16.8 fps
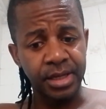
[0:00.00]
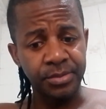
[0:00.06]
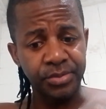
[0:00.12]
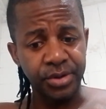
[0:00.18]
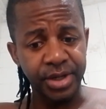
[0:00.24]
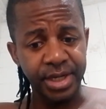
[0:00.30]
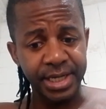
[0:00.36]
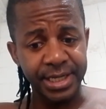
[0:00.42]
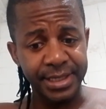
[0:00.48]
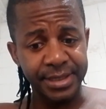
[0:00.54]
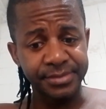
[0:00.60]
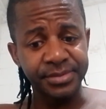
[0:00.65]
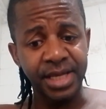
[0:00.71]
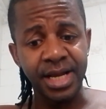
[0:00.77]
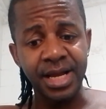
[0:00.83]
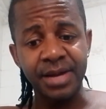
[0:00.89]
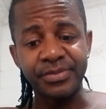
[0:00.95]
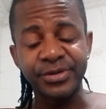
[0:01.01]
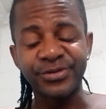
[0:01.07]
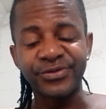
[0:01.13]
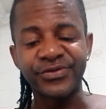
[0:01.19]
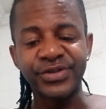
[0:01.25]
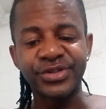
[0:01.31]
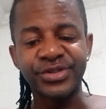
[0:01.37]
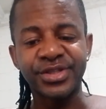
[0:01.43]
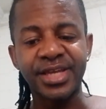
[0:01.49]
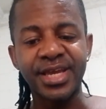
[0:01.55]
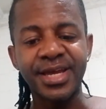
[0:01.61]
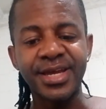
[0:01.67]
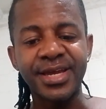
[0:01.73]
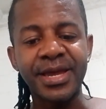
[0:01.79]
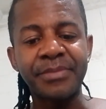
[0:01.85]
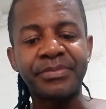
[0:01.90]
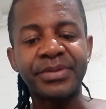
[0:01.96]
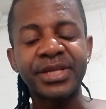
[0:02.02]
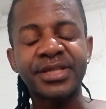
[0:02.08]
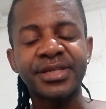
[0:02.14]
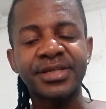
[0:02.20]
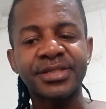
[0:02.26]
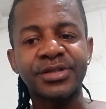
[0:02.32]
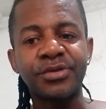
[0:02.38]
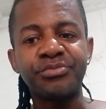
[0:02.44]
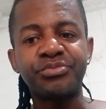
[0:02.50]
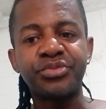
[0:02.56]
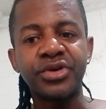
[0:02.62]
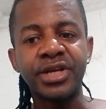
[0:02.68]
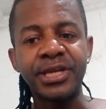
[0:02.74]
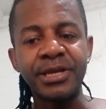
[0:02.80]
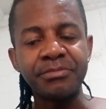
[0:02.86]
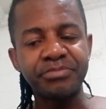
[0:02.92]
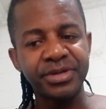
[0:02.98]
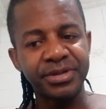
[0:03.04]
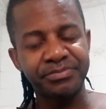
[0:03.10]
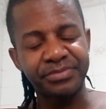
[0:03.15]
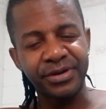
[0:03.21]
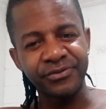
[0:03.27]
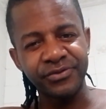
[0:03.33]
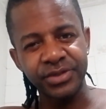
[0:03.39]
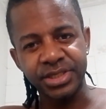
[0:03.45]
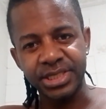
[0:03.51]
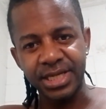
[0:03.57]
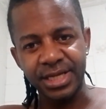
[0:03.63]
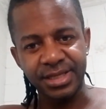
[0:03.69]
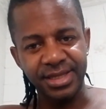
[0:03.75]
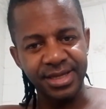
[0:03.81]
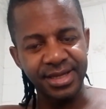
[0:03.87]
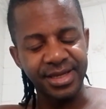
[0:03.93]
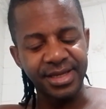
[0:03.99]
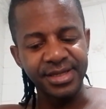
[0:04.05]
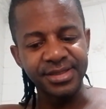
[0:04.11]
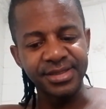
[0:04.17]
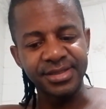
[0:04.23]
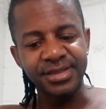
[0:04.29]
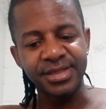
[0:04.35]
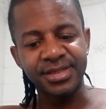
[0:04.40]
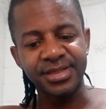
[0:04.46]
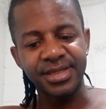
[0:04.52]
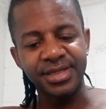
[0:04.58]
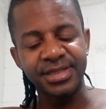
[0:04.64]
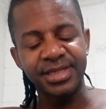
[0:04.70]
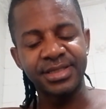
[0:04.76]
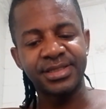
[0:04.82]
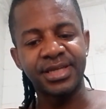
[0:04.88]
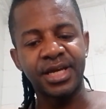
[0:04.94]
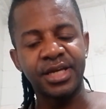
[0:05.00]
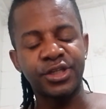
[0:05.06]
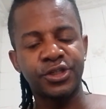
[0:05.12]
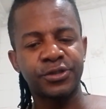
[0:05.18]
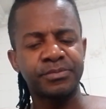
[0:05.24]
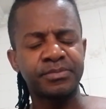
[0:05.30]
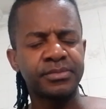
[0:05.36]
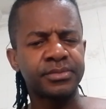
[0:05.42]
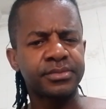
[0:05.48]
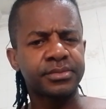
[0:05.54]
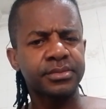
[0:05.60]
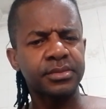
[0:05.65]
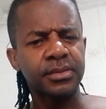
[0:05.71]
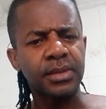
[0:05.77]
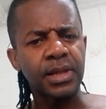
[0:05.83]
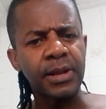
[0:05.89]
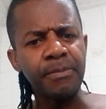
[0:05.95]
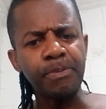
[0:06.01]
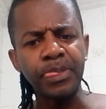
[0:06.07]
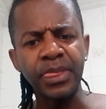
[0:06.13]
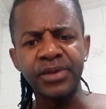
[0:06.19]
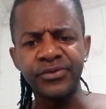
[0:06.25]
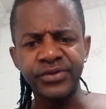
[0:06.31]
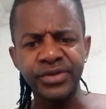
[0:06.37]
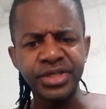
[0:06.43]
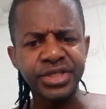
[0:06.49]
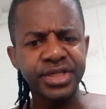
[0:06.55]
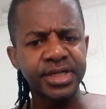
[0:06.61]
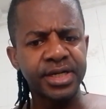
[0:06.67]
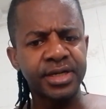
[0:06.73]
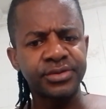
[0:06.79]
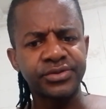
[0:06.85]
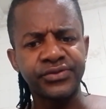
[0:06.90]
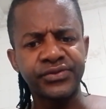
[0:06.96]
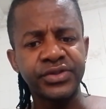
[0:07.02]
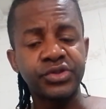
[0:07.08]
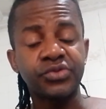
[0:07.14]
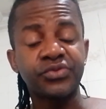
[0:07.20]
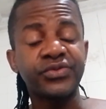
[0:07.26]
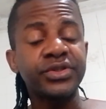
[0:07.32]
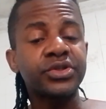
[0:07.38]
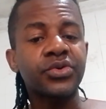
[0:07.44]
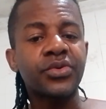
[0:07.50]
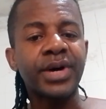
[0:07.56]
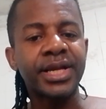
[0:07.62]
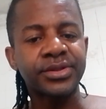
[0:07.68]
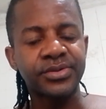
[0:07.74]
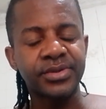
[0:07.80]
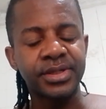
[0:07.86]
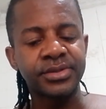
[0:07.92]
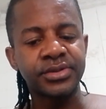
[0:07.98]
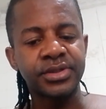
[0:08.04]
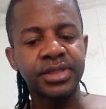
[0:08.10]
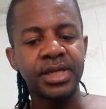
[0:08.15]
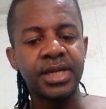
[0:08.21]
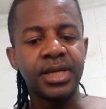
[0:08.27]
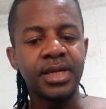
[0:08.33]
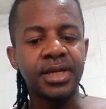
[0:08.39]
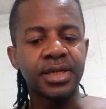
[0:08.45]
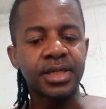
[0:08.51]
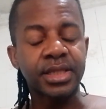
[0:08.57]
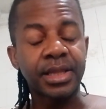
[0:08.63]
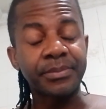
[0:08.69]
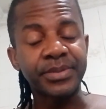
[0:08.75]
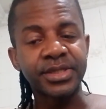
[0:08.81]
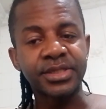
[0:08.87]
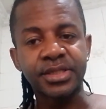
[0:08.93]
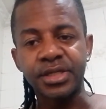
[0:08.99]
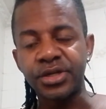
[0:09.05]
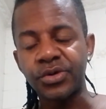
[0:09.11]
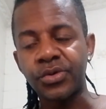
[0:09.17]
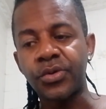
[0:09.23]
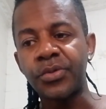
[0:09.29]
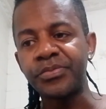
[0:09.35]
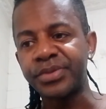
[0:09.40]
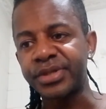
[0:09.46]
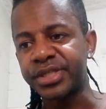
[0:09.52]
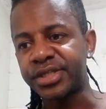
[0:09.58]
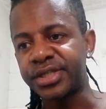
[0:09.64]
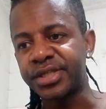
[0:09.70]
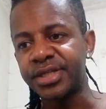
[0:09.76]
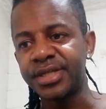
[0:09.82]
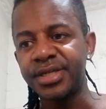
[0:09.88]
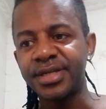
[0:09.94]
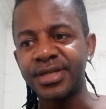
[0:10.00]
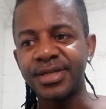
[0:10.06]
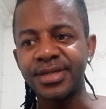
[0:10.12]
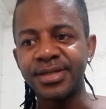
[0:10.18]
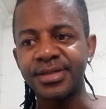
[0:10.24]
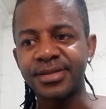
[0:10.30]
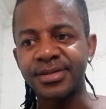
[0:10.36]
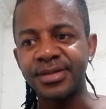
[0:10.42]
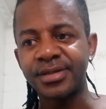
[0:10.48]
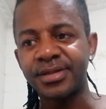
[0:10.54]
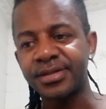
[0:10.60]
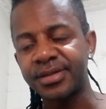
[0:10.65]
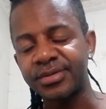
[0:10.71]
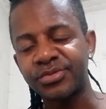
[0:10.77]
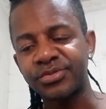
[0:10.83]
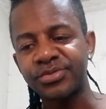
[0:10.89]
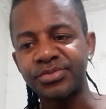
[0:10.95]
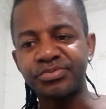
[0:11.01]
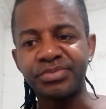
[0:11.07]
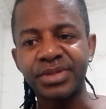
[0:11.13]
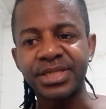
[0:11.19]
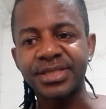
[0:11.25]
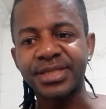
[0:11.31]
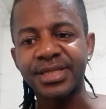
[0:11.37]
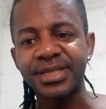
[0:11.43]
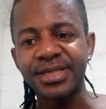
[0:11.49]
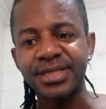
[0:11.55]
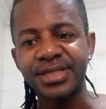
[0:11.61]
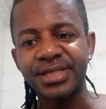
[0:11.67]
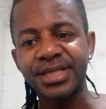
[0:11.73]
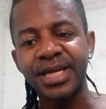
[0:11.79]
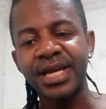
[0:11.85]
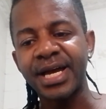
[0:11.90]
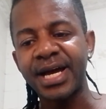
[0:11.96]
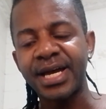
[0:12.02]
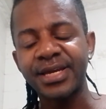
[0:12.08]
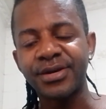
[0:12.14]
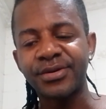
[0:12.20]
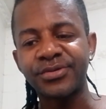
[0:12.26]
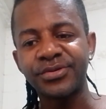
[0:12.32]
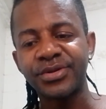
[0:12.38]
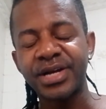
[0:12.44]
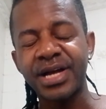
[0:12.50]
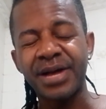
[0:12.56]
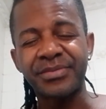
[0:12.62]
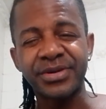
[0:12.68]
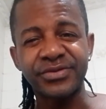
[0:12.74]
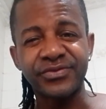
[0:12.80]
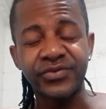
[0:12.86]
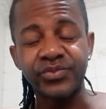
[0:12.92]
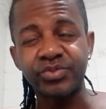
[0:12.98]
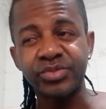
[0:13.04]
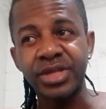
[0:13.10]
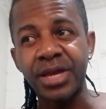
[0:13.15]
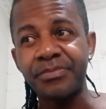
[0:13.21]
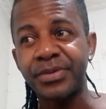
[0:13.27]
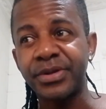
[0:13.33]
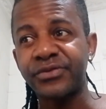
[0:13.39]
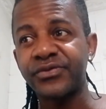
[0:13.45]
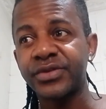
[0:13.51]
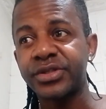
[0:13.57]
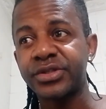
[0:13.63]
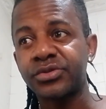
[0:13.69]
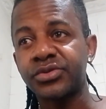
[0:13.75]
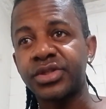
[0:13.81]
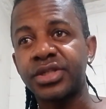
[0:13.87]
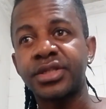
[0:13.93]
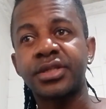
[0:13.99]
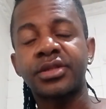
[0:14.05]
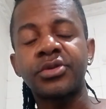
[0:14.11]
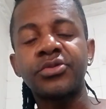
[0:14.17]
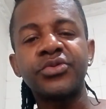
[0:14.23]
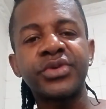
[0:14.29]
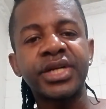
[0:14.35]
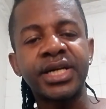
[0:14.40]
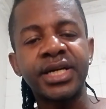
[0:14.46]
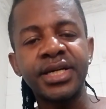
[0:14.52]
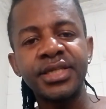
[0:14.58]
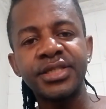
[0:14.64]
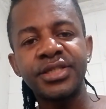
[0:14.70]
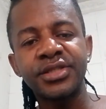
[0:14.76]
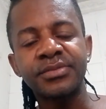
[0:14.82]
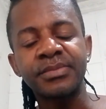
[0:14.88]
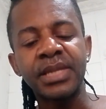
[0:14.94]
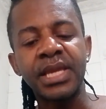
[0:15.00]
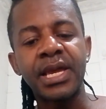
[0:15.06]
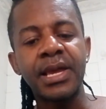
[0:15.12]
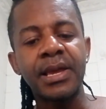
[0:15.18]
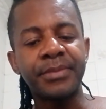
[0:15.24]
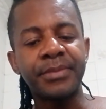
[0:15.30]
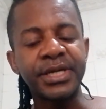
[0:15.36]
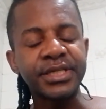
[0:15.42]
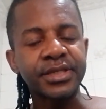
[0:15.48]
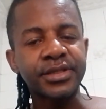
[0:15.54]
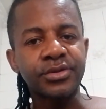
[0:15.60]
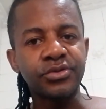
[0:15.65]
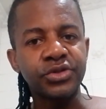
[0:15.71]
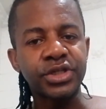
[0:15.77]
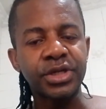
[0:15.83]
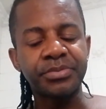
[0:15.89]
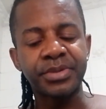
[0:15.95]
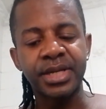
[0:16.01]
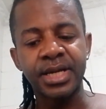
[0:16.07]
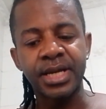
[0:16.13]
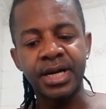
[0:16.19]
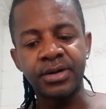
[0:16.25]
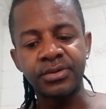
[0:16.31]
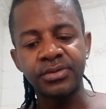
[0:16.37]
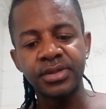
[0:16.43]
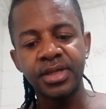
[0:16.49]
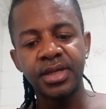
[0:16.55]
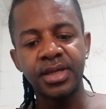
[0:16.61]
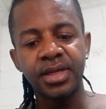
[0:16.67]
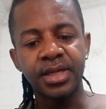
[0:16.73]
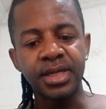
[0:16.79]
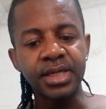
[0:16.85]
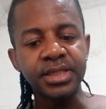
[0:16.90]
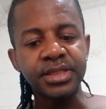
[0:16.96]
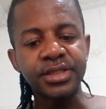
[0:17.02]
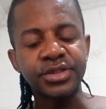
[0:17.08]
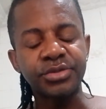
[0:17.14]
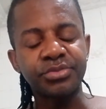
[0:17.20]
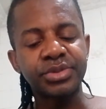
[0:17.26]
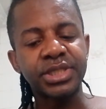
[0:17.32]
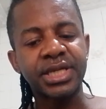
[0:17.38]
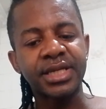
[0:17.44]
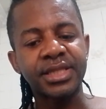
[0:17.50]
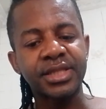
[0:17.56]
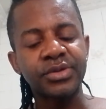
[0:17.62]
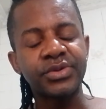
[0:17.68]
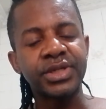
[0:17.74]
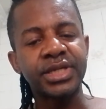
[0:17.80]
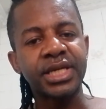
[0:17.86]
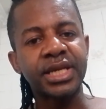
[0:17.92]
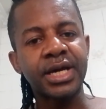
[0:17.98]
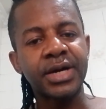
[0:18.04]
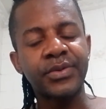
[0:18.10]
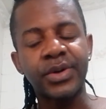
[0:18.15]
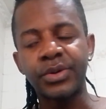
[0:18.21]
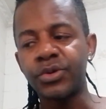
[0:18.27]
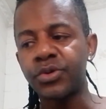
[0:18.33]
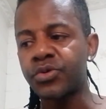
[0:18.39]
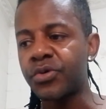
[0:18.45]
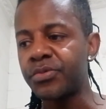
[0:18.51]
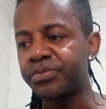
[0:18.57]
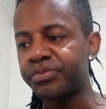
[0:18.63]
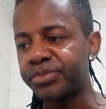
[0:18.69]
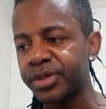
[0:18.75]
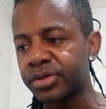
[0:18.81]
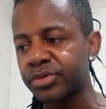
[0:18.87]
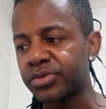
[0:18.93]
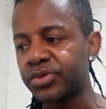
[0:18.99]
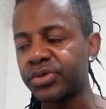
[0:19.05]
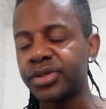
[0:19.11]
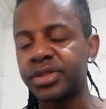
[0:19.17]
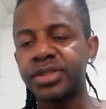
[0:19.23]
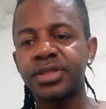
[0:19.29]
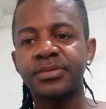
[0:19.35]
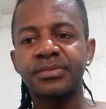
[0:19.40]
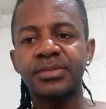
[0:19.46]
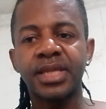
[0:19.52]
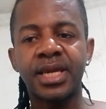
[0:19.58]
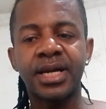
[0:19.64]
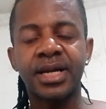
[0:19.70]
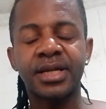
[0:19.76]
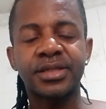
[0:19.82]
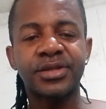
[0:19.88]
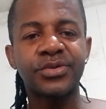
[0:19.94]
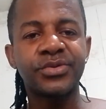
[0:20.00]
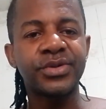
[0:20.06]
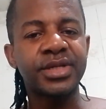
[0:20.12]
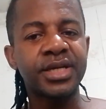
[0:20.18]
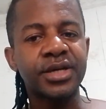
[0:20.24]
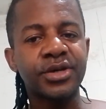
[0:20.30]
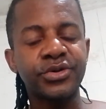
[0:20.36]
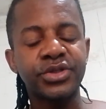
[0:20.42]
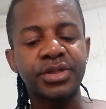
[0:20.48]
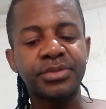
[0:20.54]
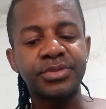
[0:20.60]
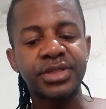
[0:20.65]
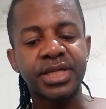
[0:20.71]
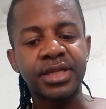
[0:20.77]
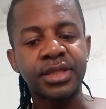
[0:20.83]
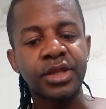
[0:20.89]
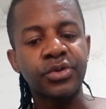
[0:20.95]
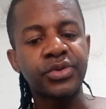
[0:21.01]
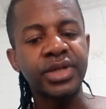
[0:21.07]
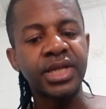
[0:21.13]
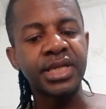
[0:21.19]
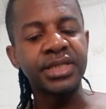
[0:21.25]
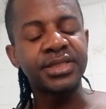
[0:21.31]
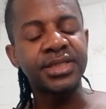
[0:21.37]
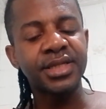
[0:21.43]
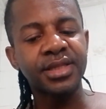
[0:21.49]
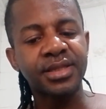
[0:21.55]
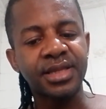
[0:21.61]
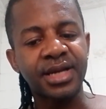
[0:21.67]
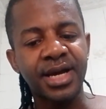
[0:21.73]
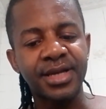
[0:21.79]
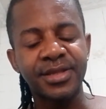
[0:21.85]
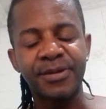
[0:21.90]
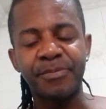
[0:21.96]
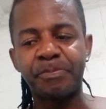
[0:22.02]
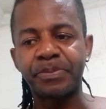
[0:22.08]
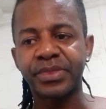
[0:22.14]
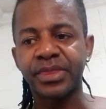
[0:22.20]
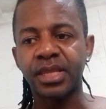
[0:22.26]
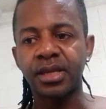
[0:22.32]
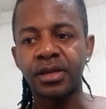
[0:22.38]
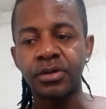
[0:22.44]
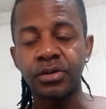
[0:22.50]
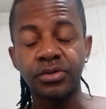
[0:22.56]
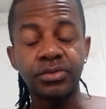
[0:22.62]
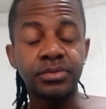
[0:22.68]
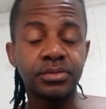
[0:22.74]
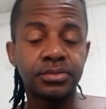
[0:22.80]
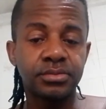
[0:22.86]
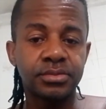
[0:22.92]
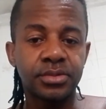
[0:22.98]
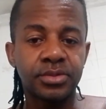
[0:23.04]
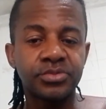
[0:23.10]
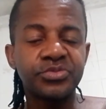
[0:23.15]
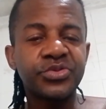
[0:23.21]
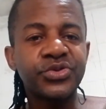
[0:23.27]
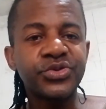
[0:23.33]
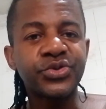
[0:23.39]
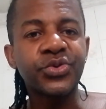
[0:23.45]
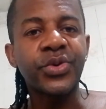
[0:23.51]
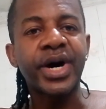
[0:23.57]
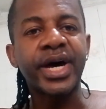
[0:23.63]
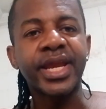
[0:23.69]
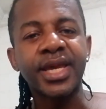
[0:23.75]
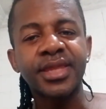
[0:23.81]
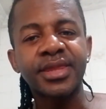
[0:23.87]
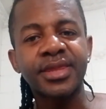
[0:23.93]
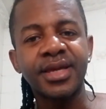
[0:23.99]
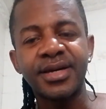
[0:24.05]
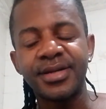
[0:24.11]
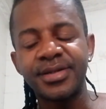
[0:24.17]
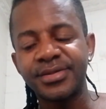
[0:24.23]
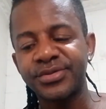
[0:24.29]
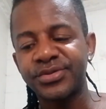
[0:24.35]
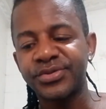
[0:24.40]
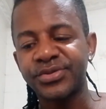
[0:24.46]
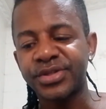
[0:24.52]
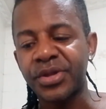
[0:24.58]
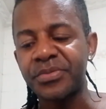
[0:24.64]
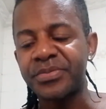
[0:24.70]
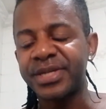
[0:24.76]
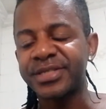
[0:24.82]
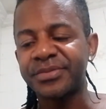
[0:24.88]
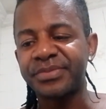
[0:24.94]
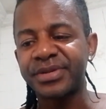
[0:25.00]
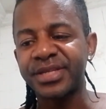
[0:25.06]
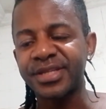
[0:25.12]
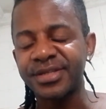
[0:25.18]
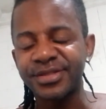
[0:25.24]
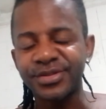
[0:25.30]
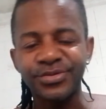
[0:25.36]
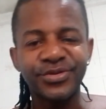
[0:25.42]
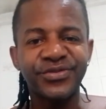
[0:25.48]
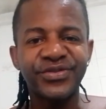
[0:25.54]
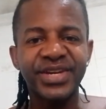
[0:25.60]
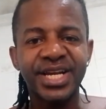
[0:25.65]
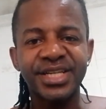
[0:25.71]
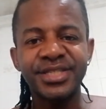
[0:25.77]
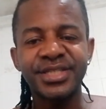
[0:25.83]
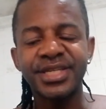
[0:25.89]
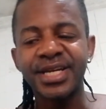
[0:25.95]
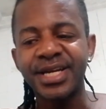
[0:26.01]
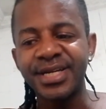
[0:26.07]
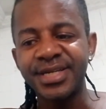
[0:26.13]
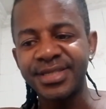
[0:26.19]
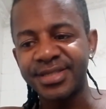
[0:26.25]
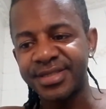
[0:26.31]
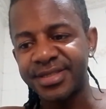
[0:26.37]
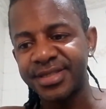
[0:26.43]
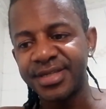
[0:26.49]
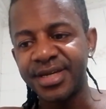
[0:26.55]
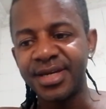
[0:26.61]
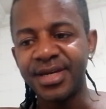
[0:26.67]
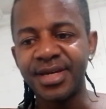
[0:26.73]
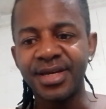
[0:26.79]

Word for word: Embora na capa do vídeo tenha aí a pretensão por Olímpia, para você que tem 15, 16, 17, 20 anos, 20, 24 anos e está pensando em competir e pensando em chegar em algum lugar, mas de repente você não seja tão grande, mas já tem um shape legal. Esse tipo de categoria na qual eu compito hoje é a categoria que eu chamo de categoria de entrada. Eu, nos 40 anos, não tenho mais a pretensão de ficar gigante.